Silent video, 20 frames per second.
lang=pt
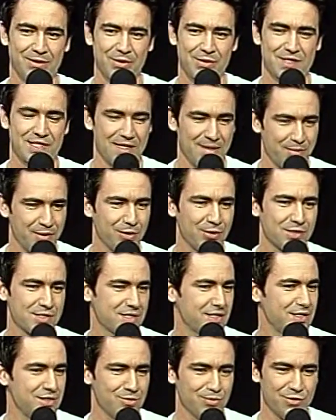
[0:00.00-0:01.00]
eu sempre
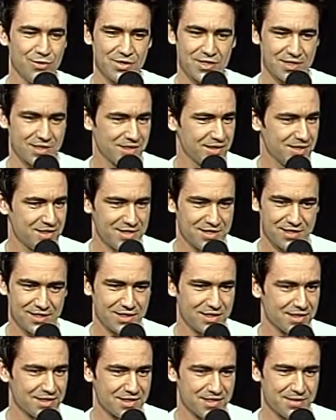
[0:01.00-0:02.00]
gostei de música desde
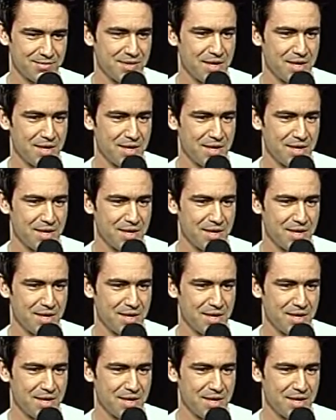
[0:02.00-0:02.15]
criança.